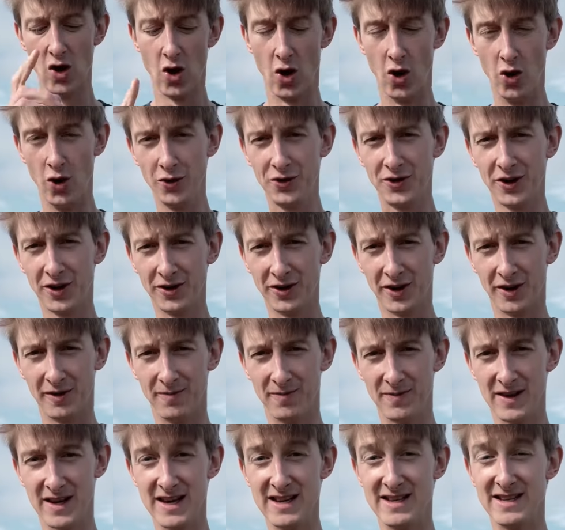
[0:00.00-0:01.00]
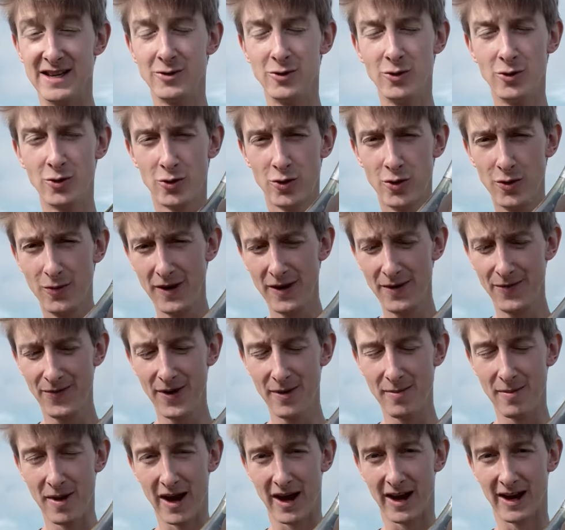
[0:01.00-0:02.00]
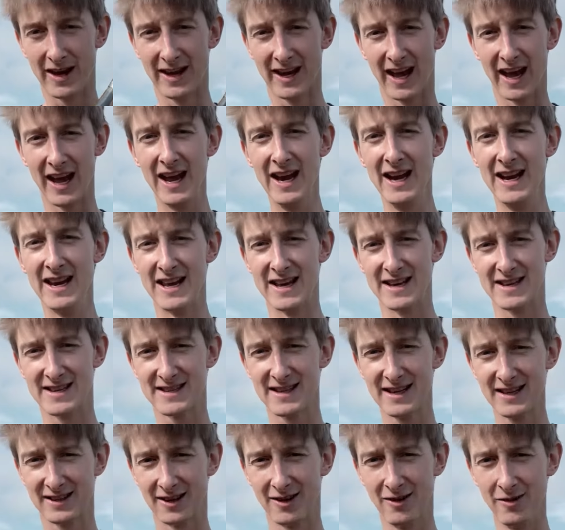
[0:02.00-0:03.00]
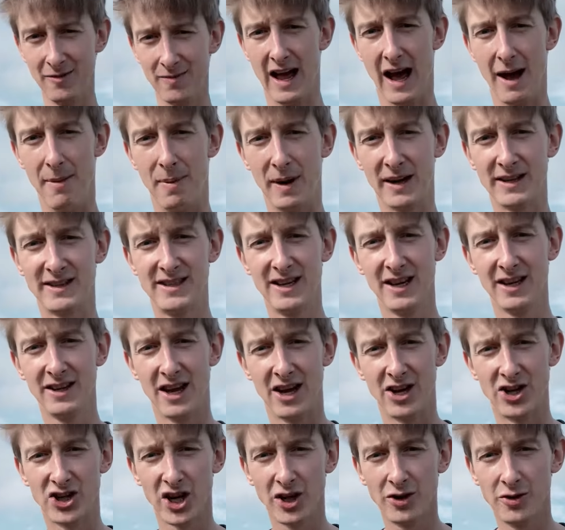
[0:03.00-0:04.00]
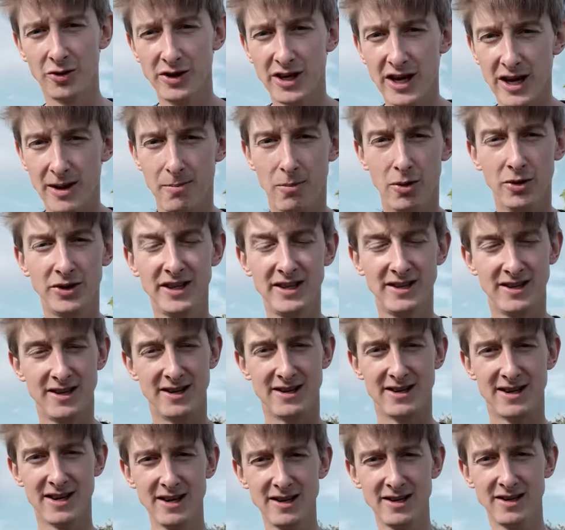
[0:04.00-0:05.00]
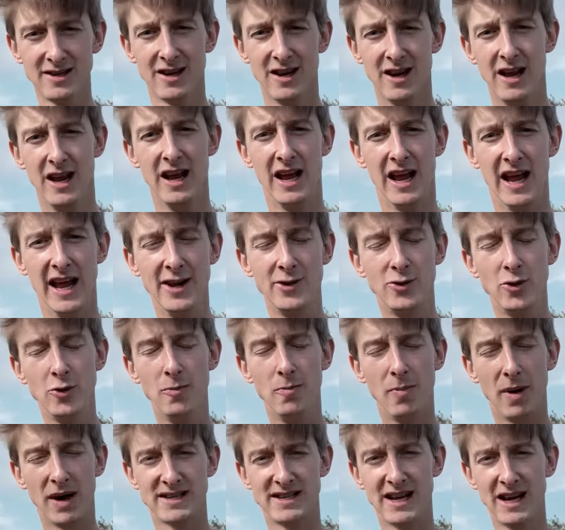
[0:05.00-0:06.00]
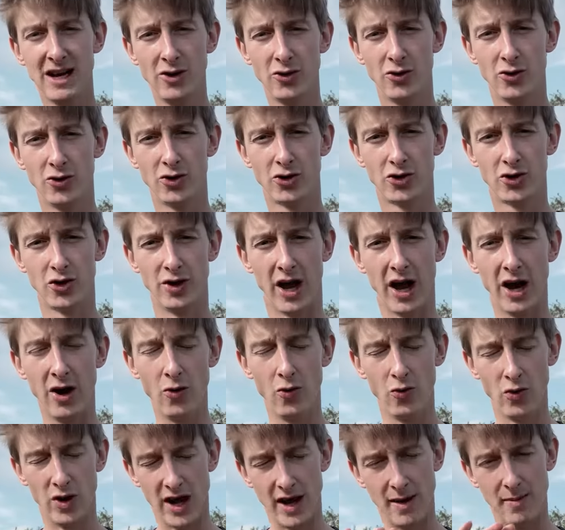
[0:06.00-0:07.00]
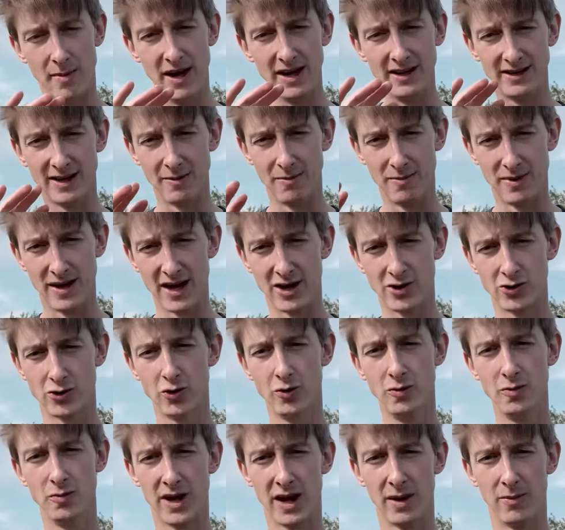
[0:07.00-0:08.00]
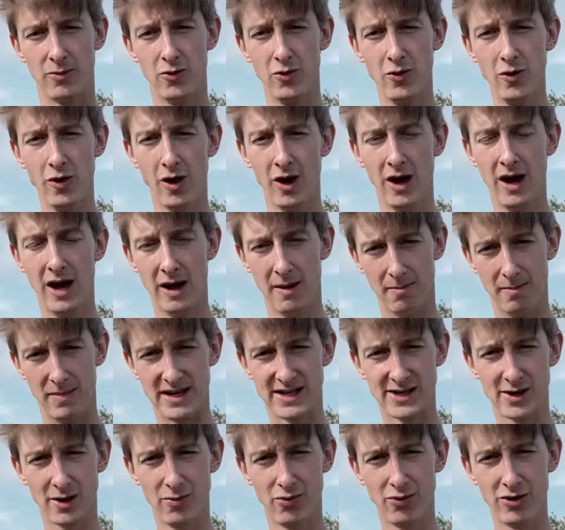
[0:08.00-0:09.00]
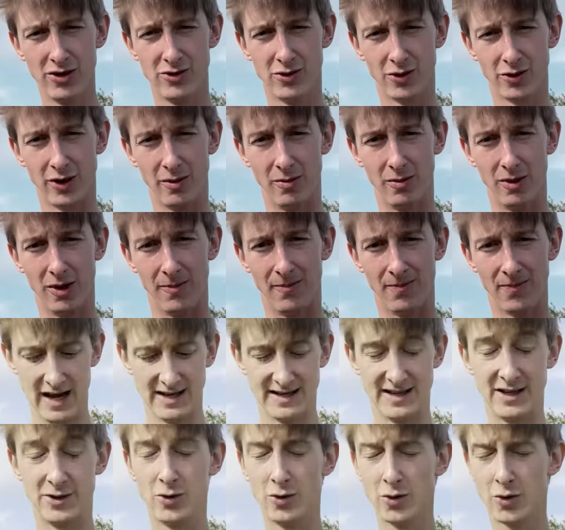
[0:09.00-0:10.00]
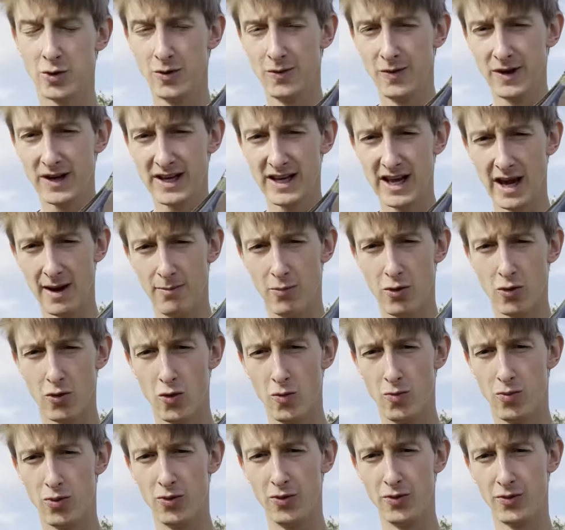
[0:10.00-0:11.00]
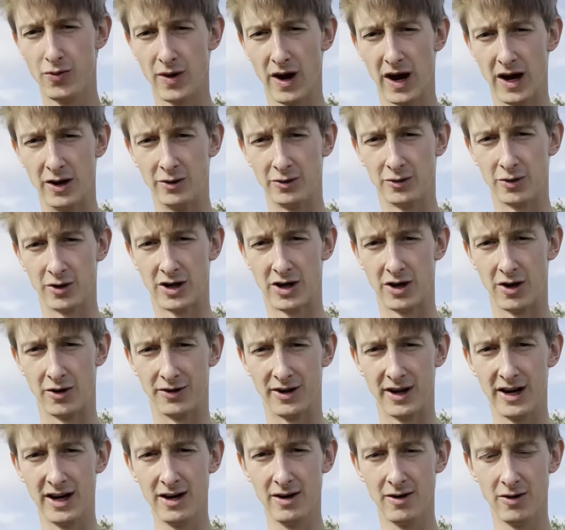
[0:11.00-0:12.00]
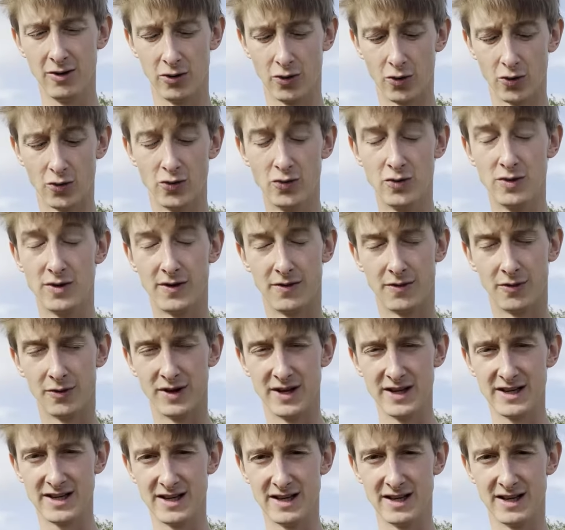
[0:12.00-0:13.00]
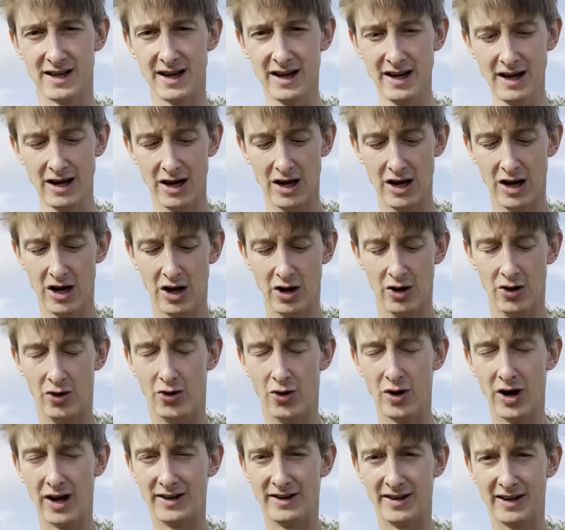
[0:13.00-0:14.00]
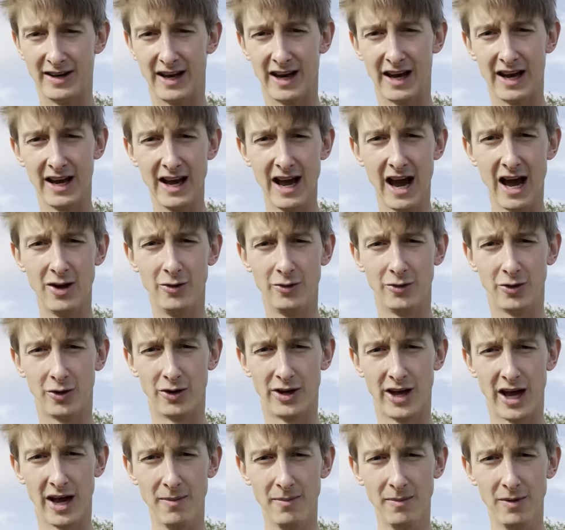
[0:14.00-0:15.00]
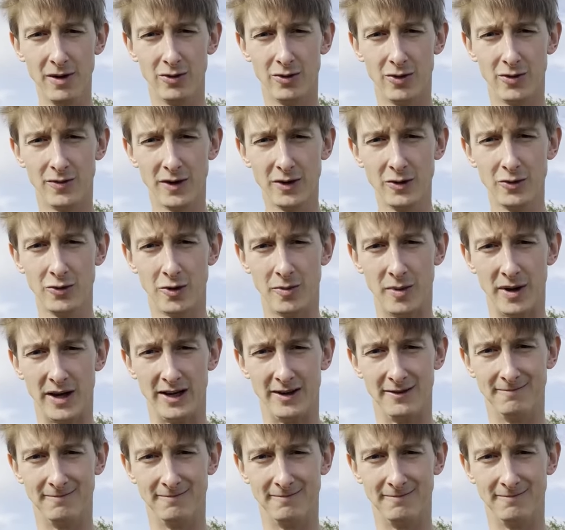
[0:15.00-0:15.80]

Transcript: Le Tendre, c'est une cuvée éphémère créée il y a 7 ans à partir d'un chardonnay botrytisé et d'une parcelle de chenin où les baies étaient bien jaunes, bien mûres, mais sans pourriture d'homme. C'est une cuvée qui a beaucoup plu à notre clientèle, donc nous avons décidé de l'intégrer à notre gamme de vins du domaine.